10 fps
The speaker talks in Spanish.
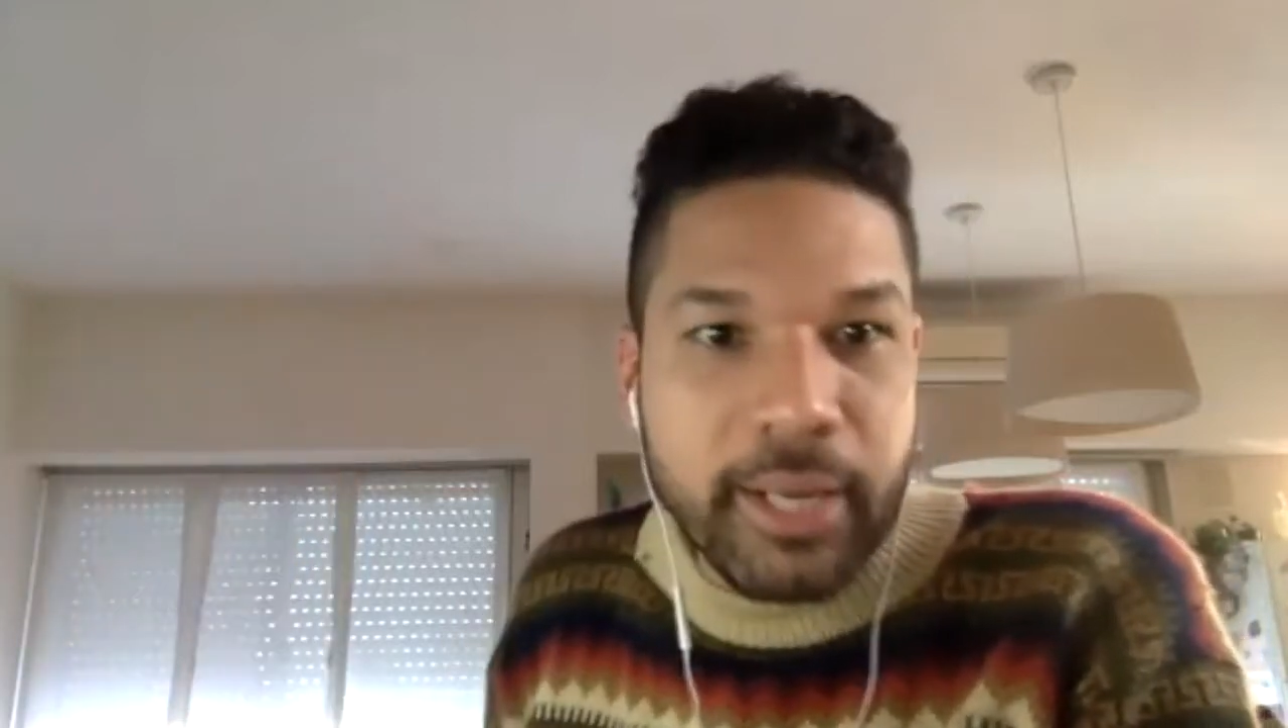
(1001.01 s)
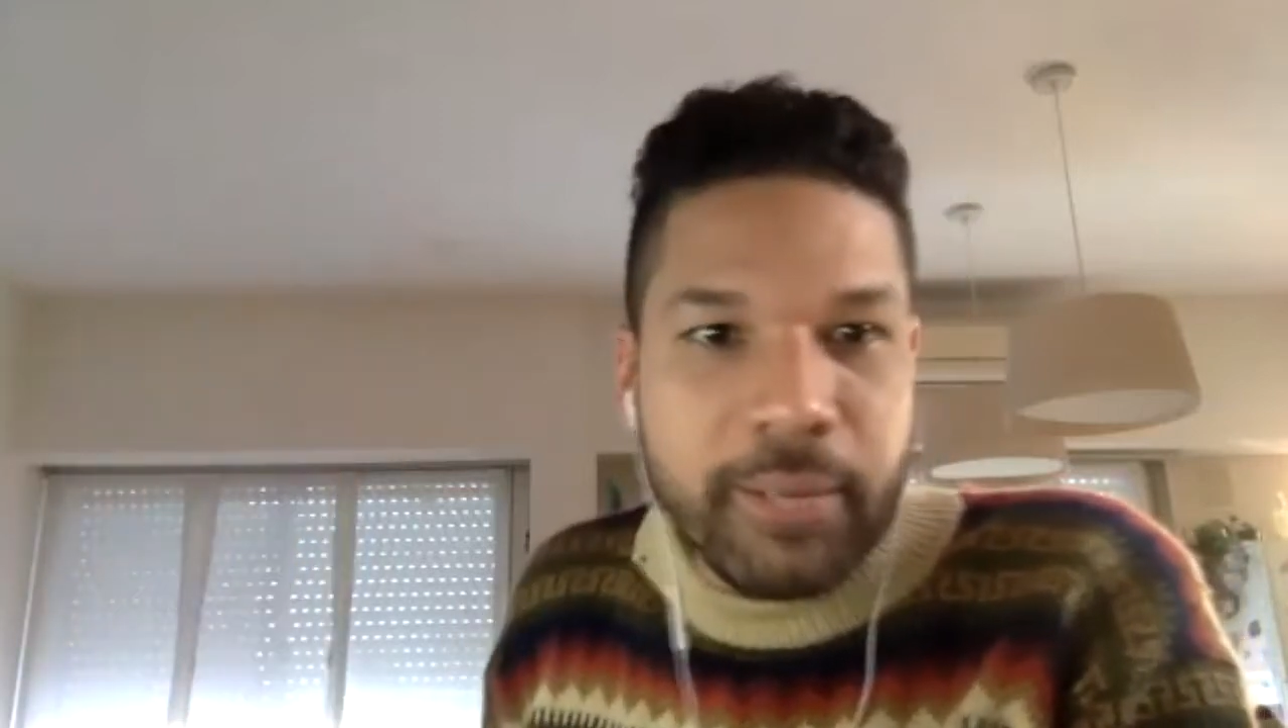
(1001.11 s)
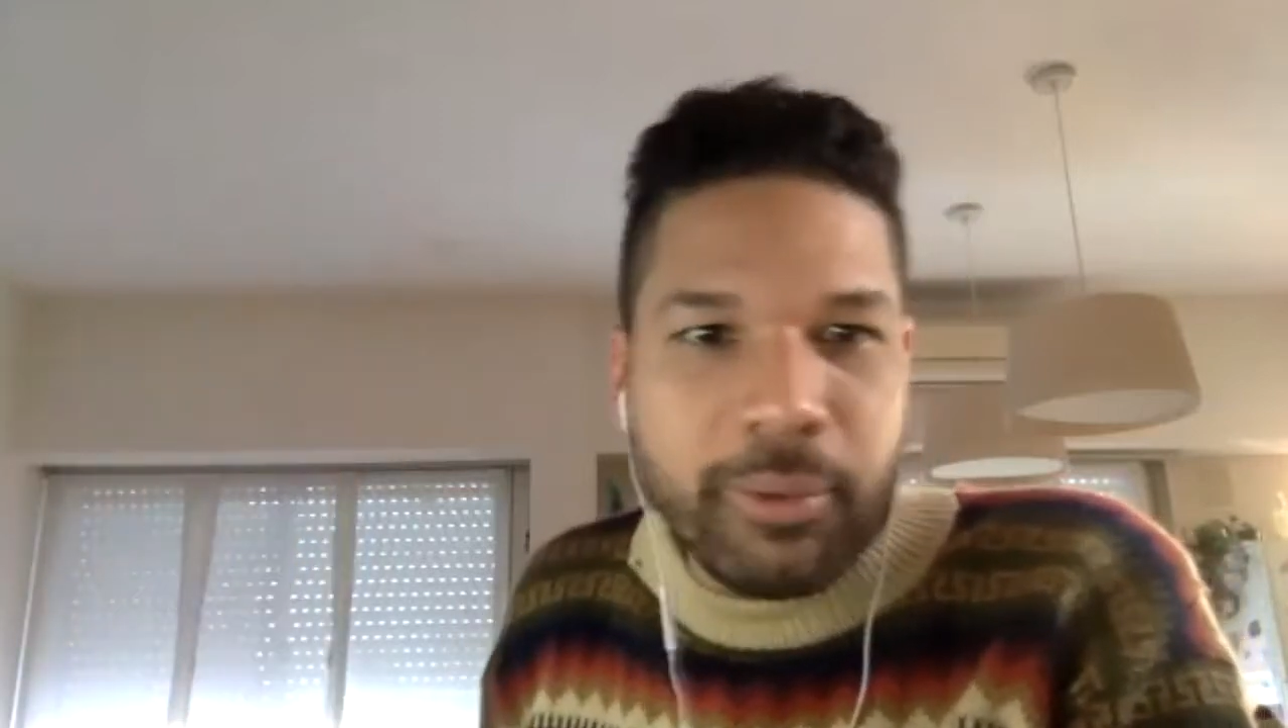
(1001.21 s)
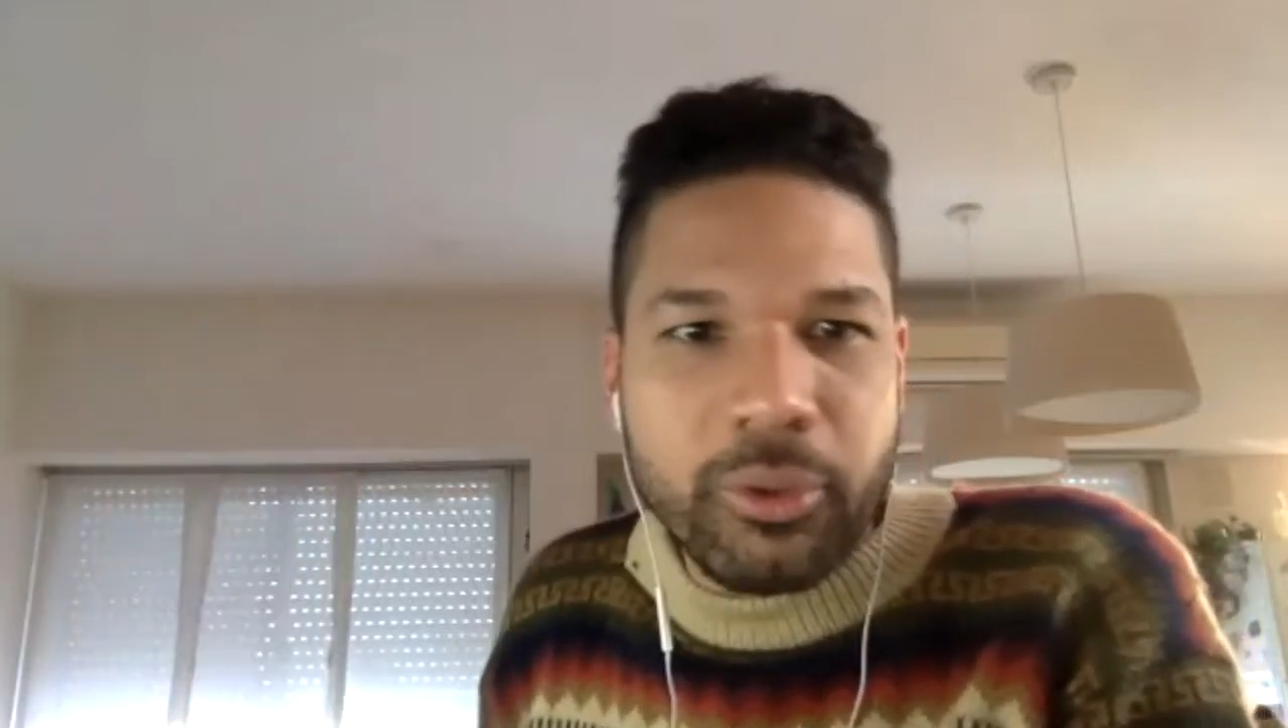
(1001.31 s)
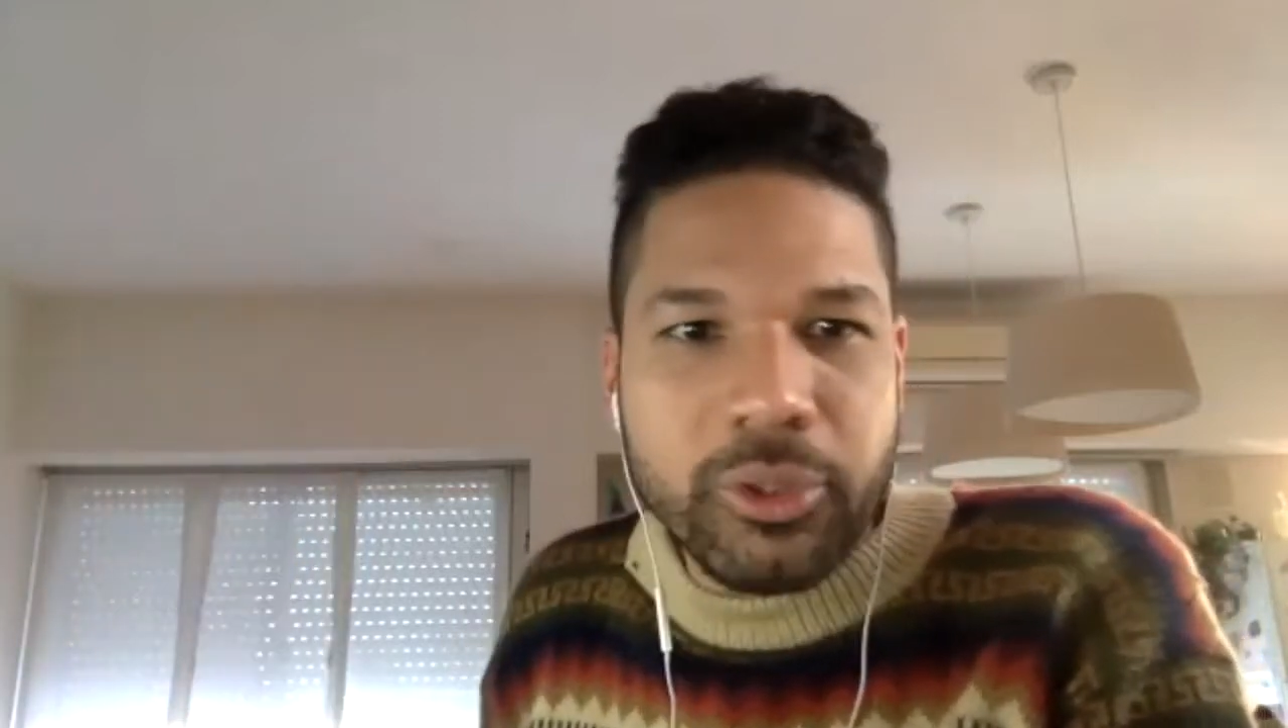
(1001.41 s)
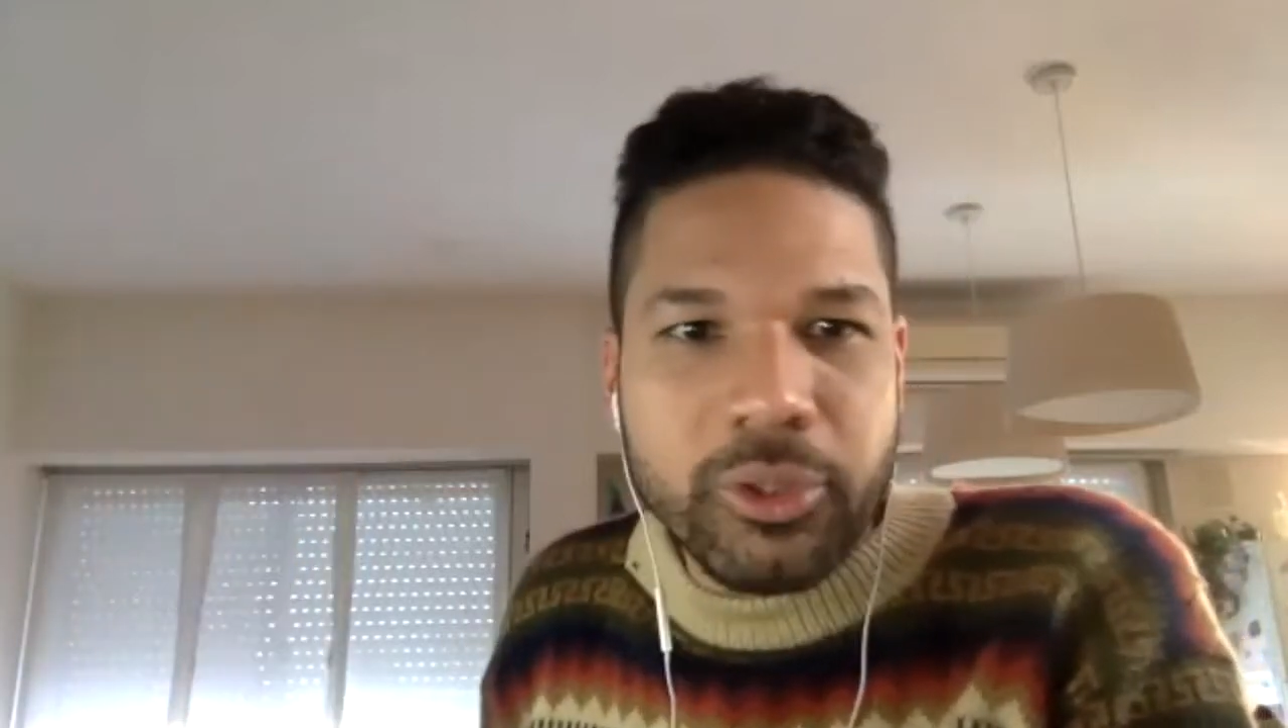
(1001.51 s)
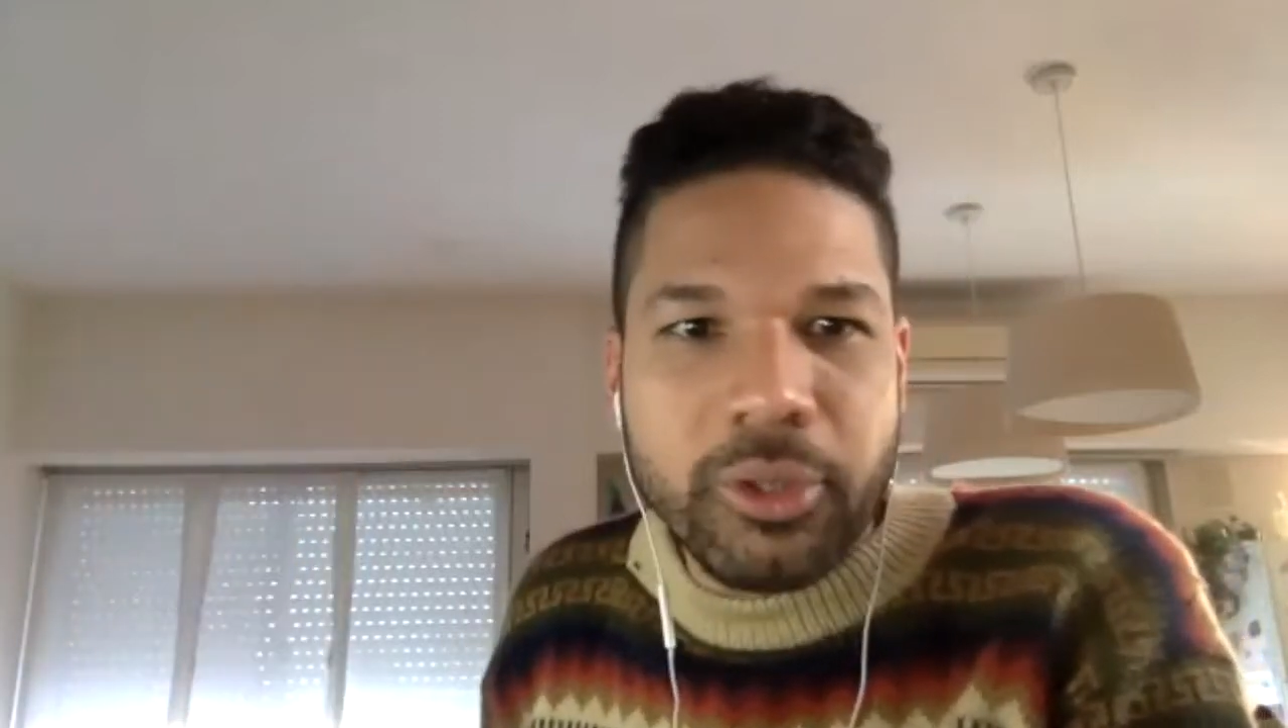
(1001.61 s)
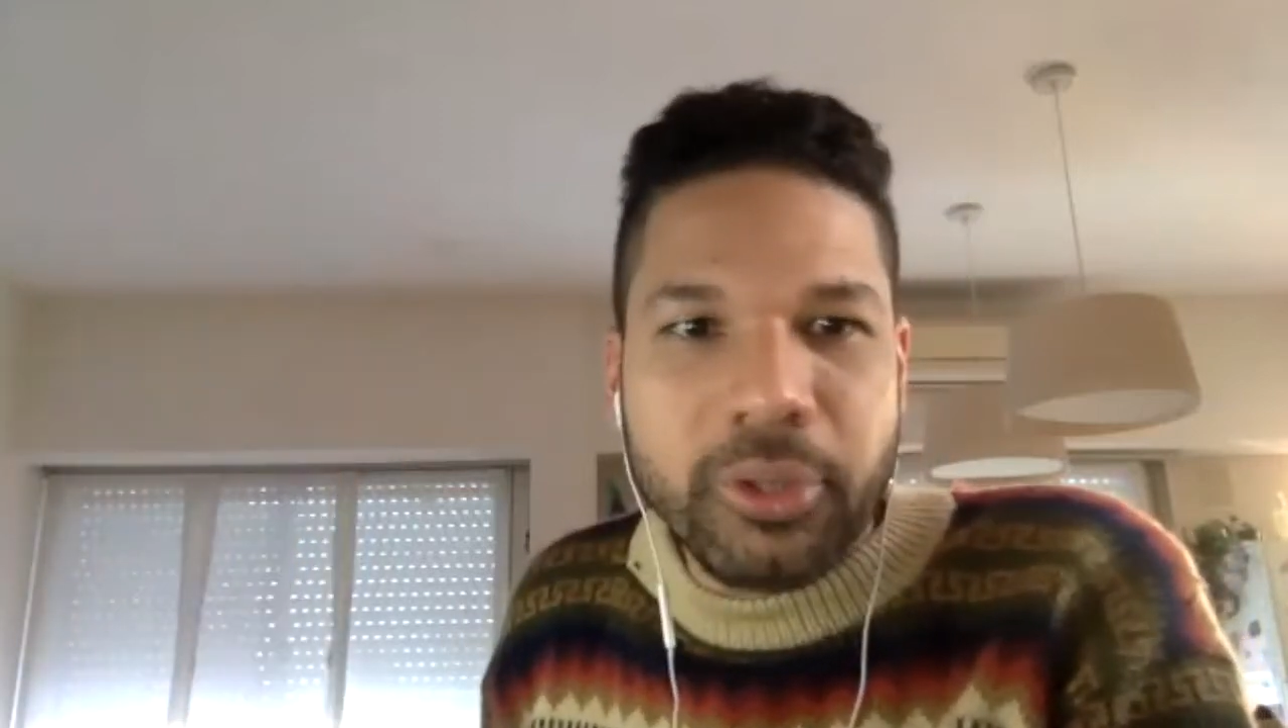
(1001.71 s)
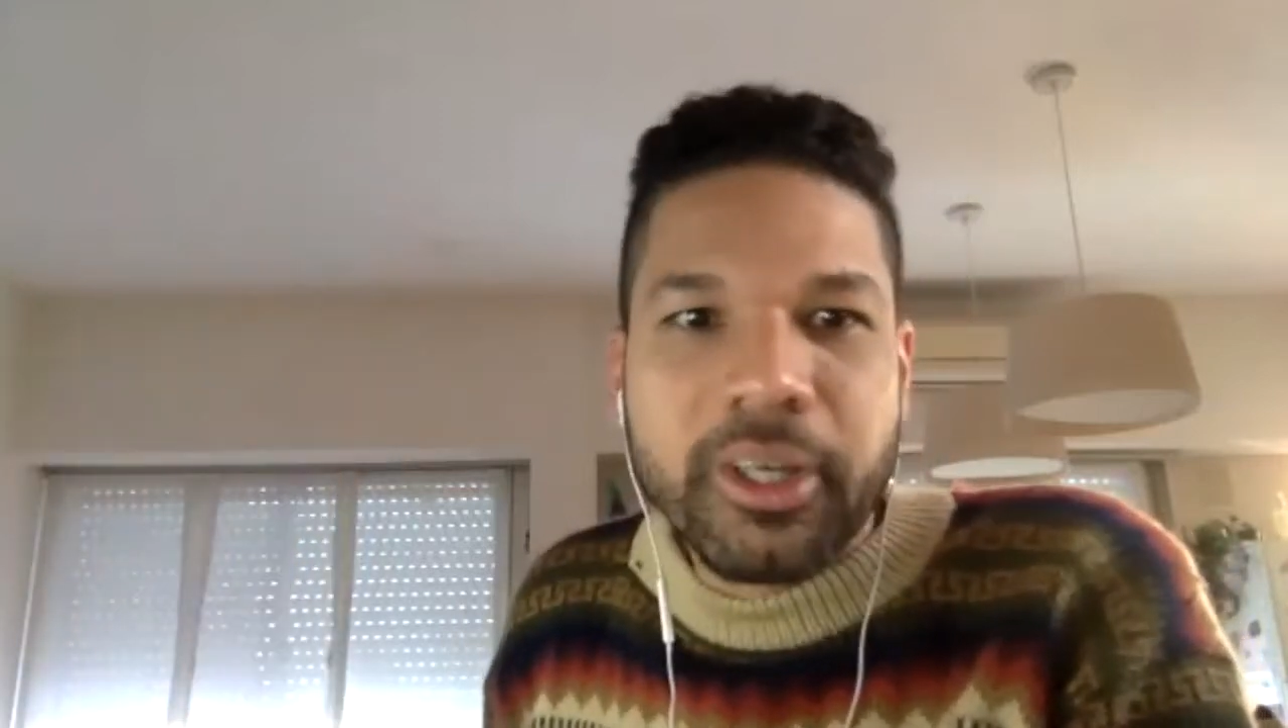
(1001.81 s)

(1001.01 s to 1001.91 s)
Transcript: producción.